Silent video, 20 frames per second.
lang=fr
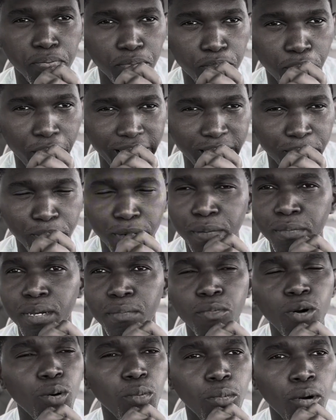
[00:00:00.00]
pour, exprimer
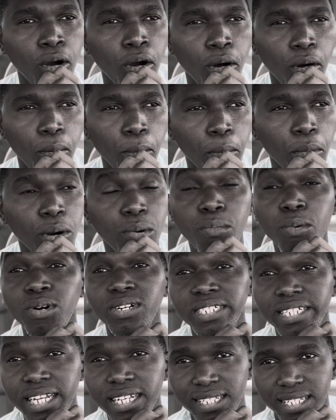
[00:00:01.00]
mon, mon,
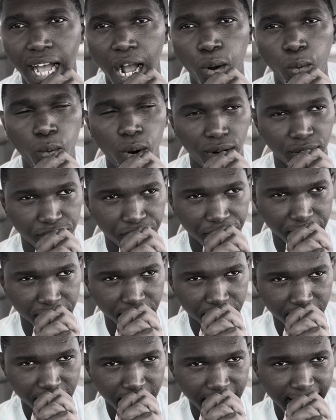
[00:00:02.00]
désarroi en fait.
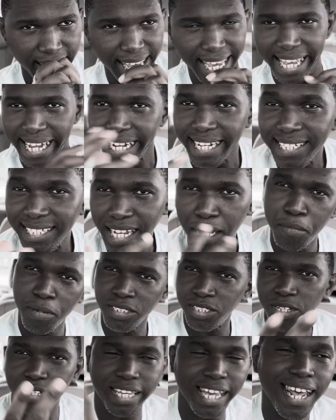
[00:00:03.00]
Et récemment,
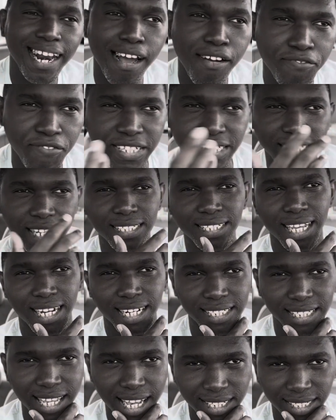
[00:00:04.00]
ce qu'elle a fait cette
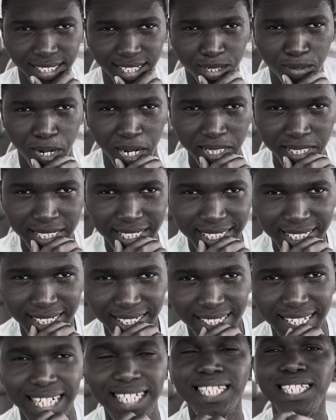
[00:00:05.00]
dernière, c'est quoi
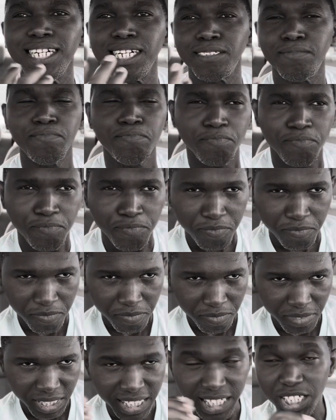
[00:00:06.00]
C'est-à-dire,
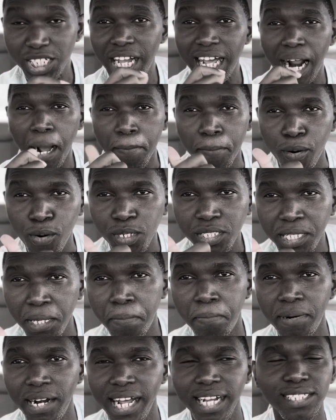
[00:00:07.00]
déjà elle a porté
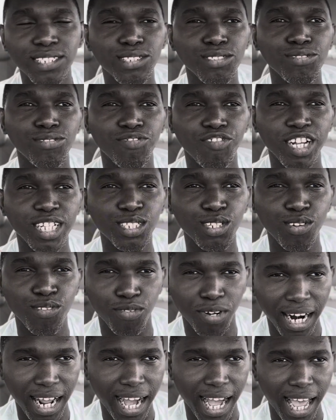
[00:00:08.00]
plainte du fait que
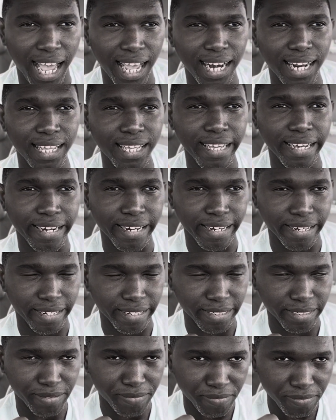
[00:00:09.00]
voilà, elle est, euh,
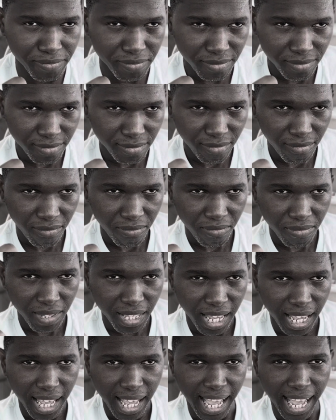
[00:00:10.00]

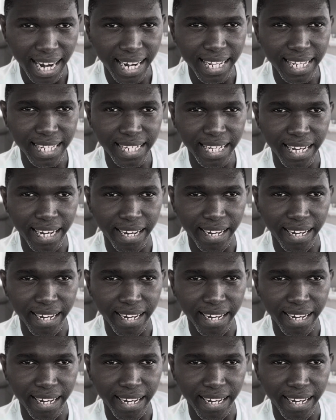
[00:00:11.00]
euh, elle est,